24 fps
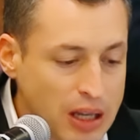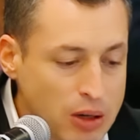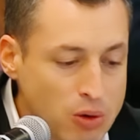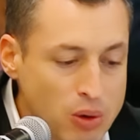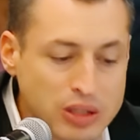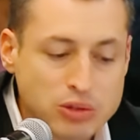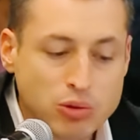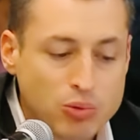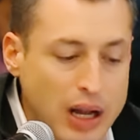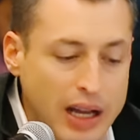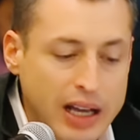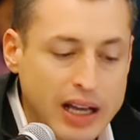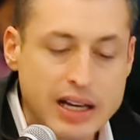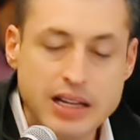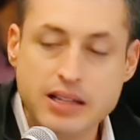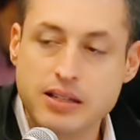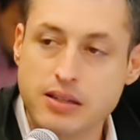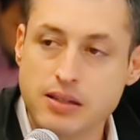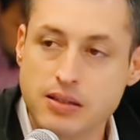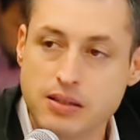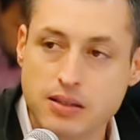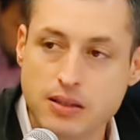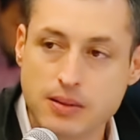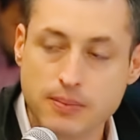esta no es una
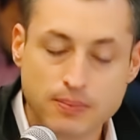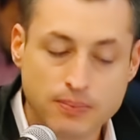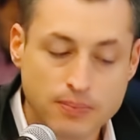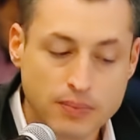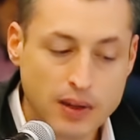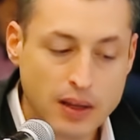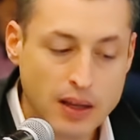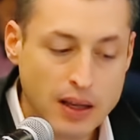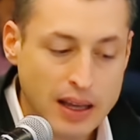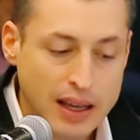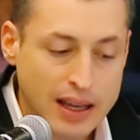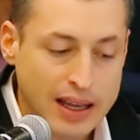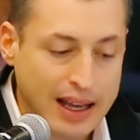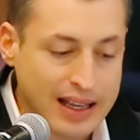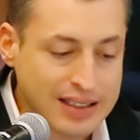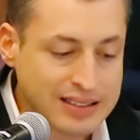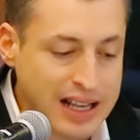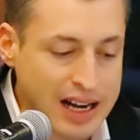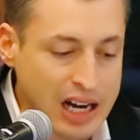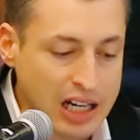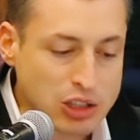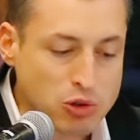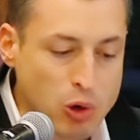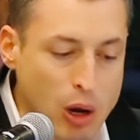crisis que
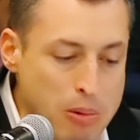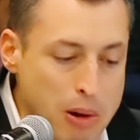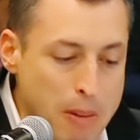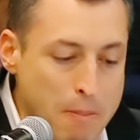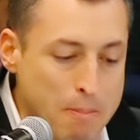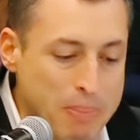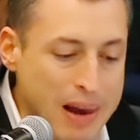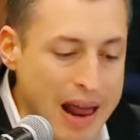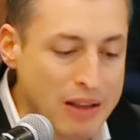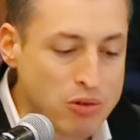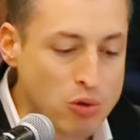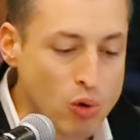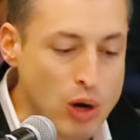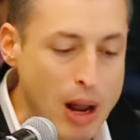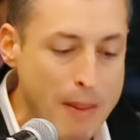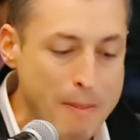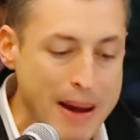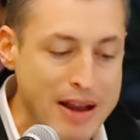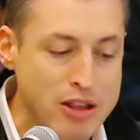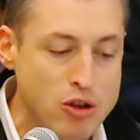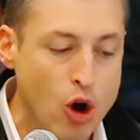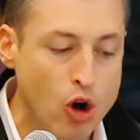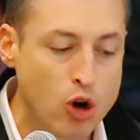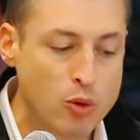se resuelve empleando
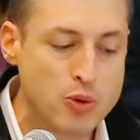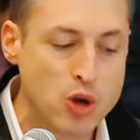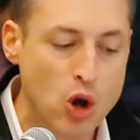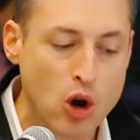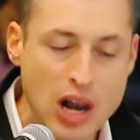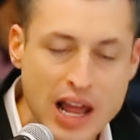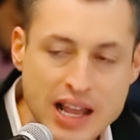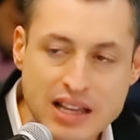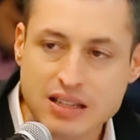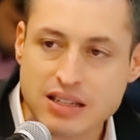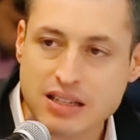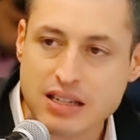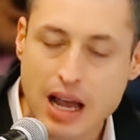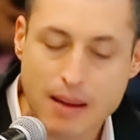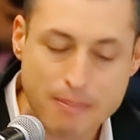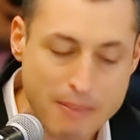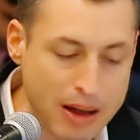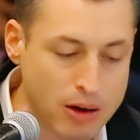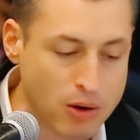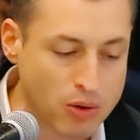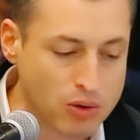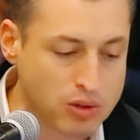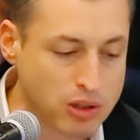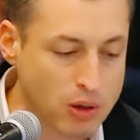una mayor violencia a
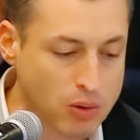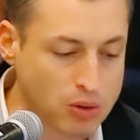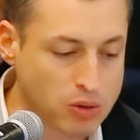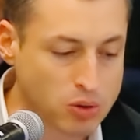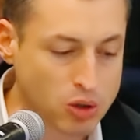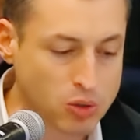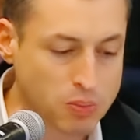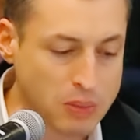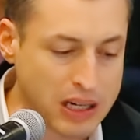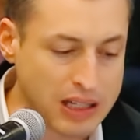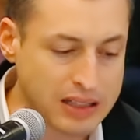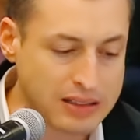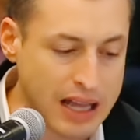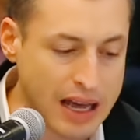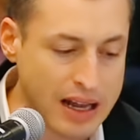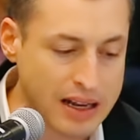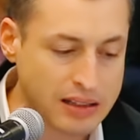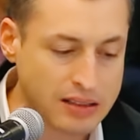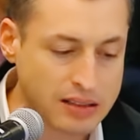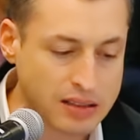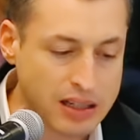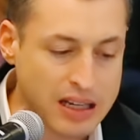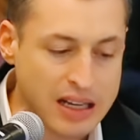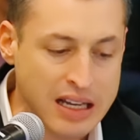manos de nuestros
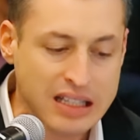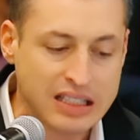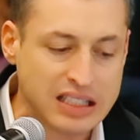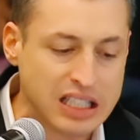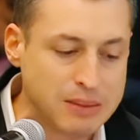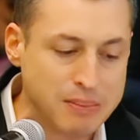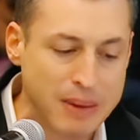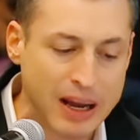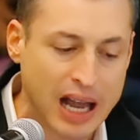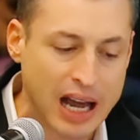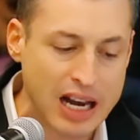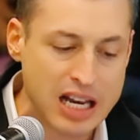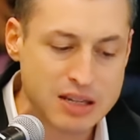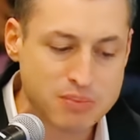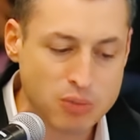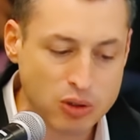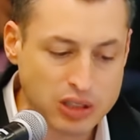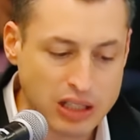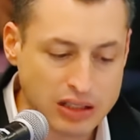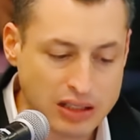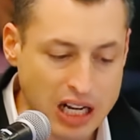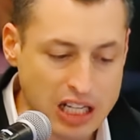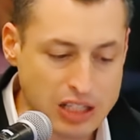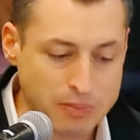militares, sin
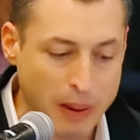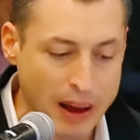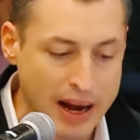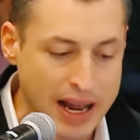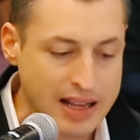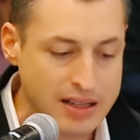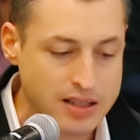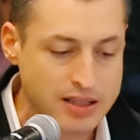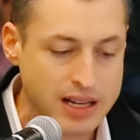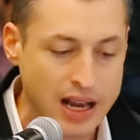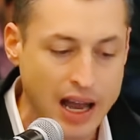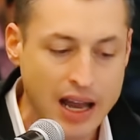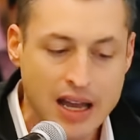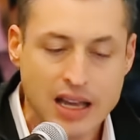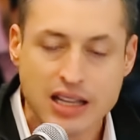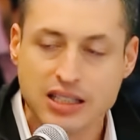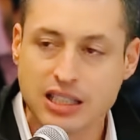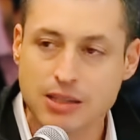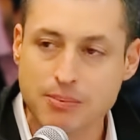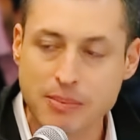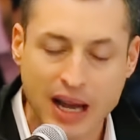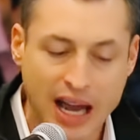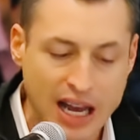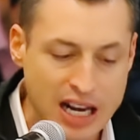mecanismos de transparencia,
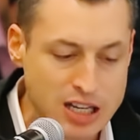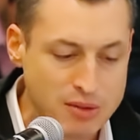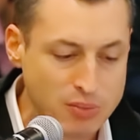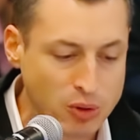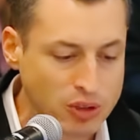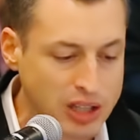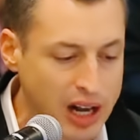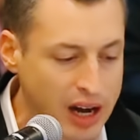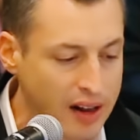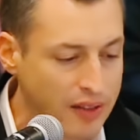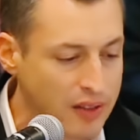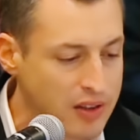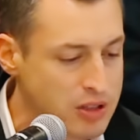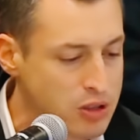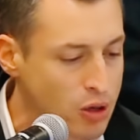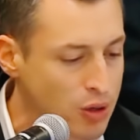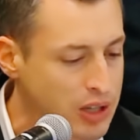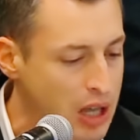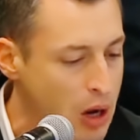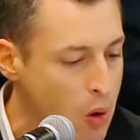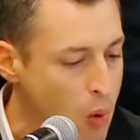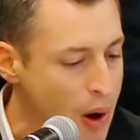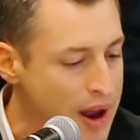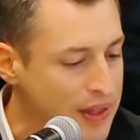sin mecanismos de
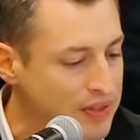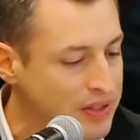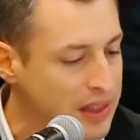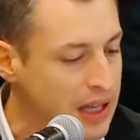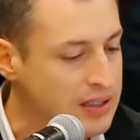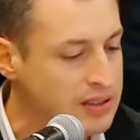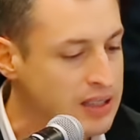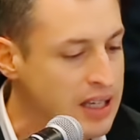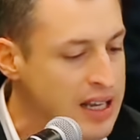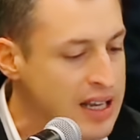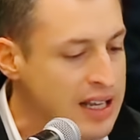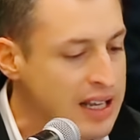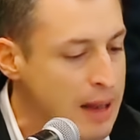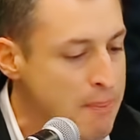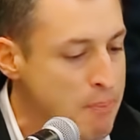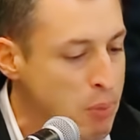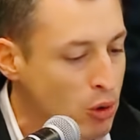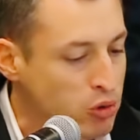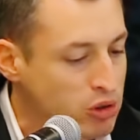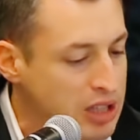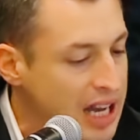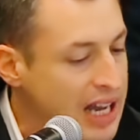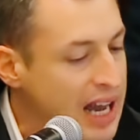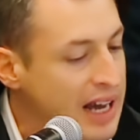rendición de cuentas, que
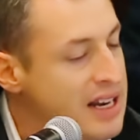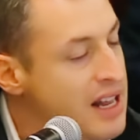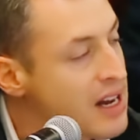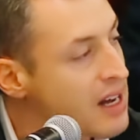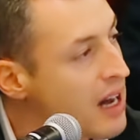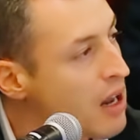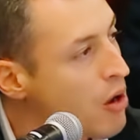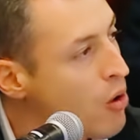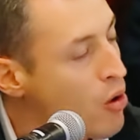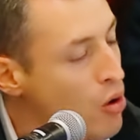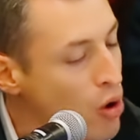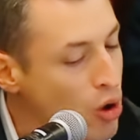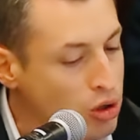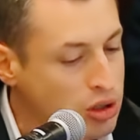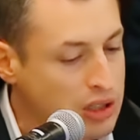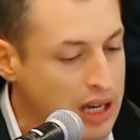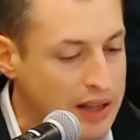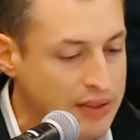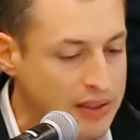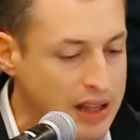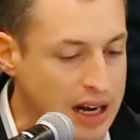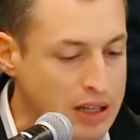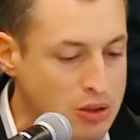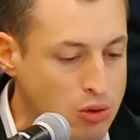protejan y
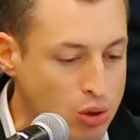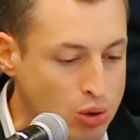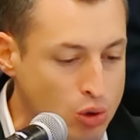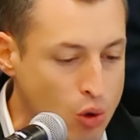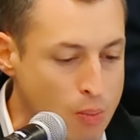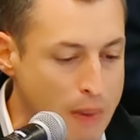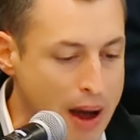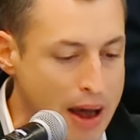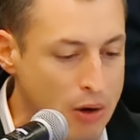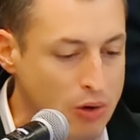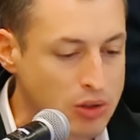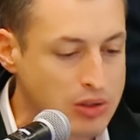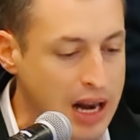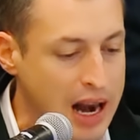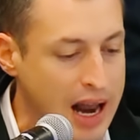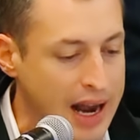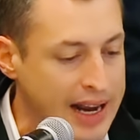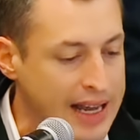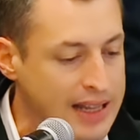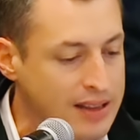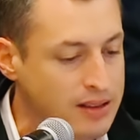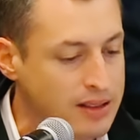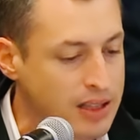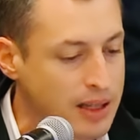reconozcan derechos humanos de
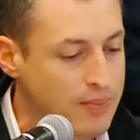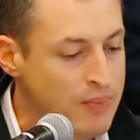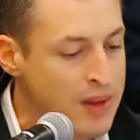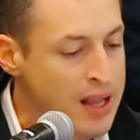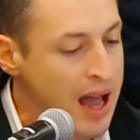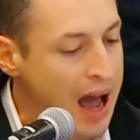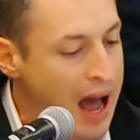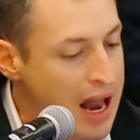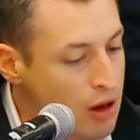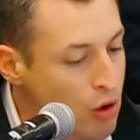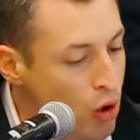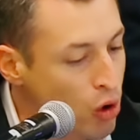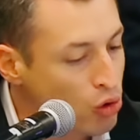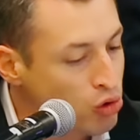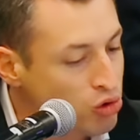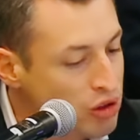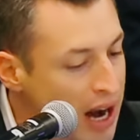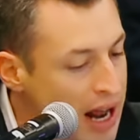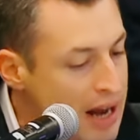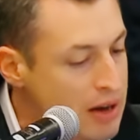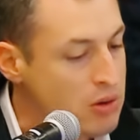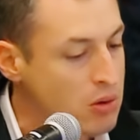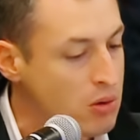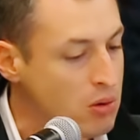la gente. Al
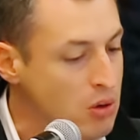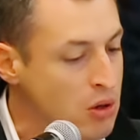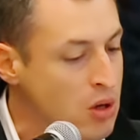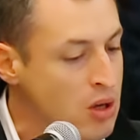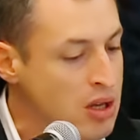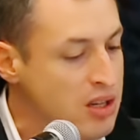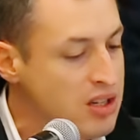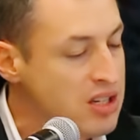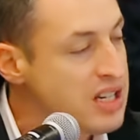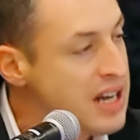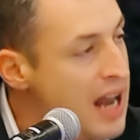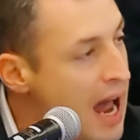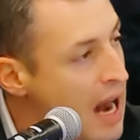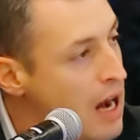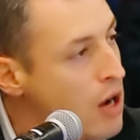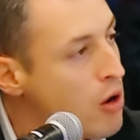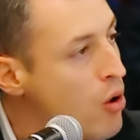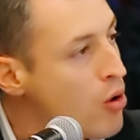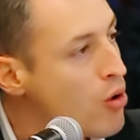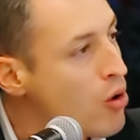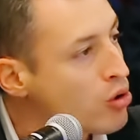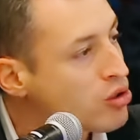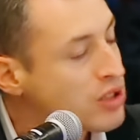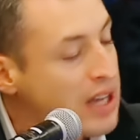contrario, si
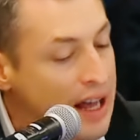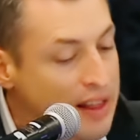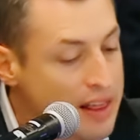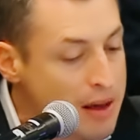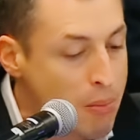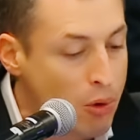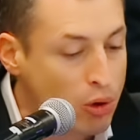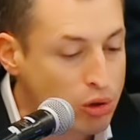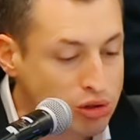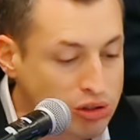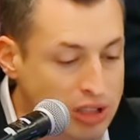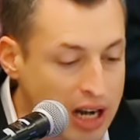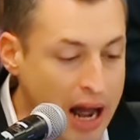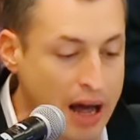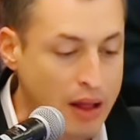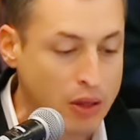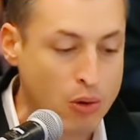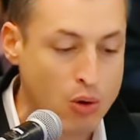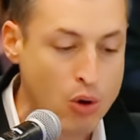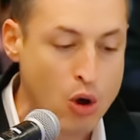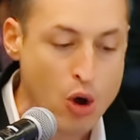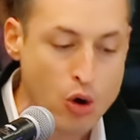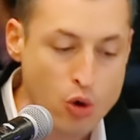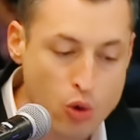algo nos ha
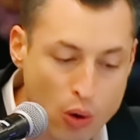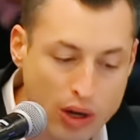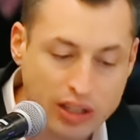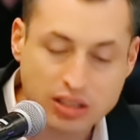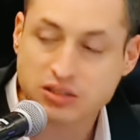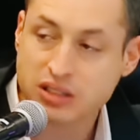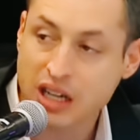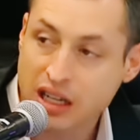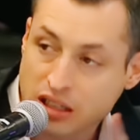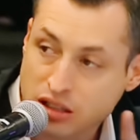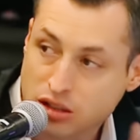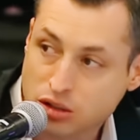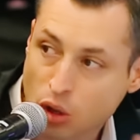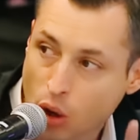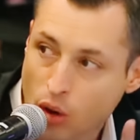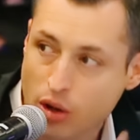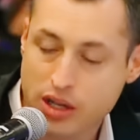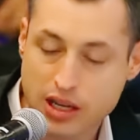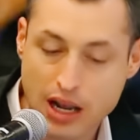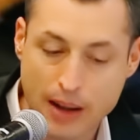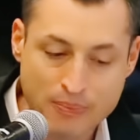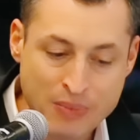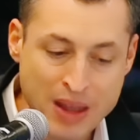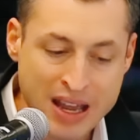demostrado nuestra
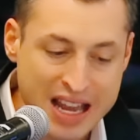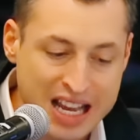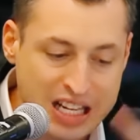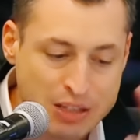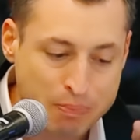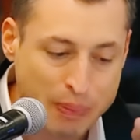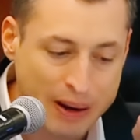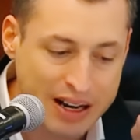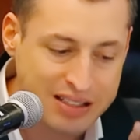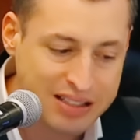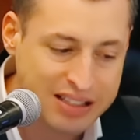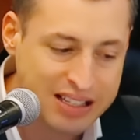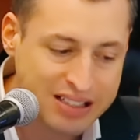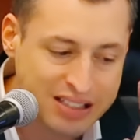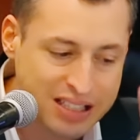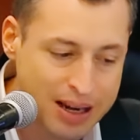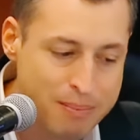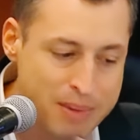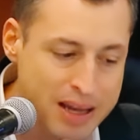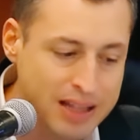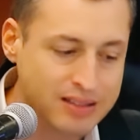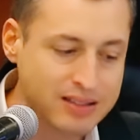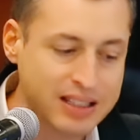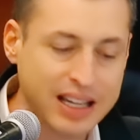historia, es
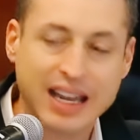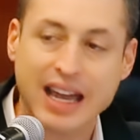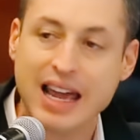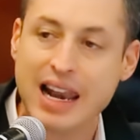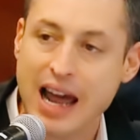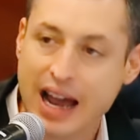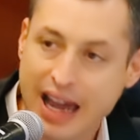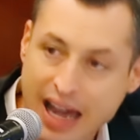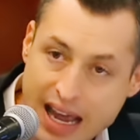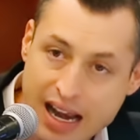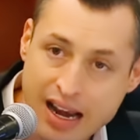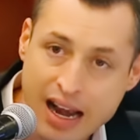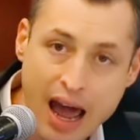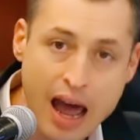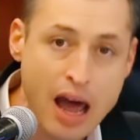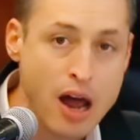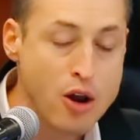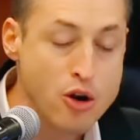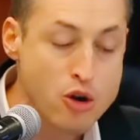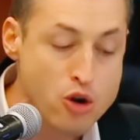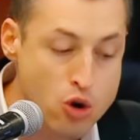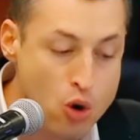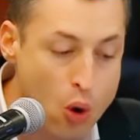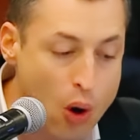precisamente que la guerra
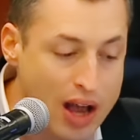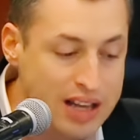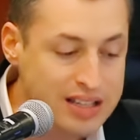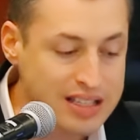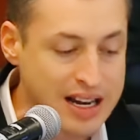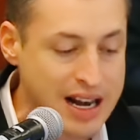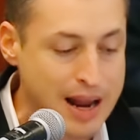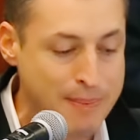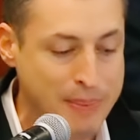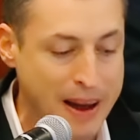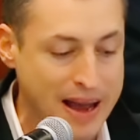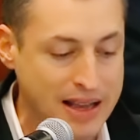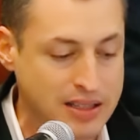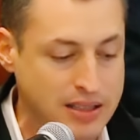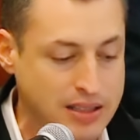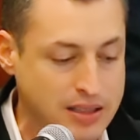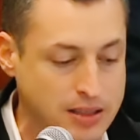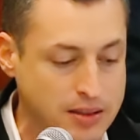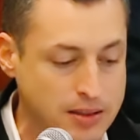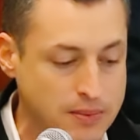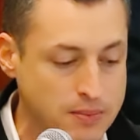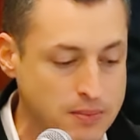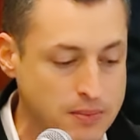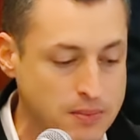no hace la
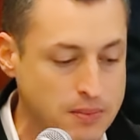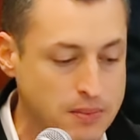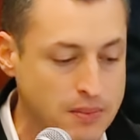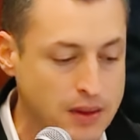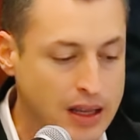paz.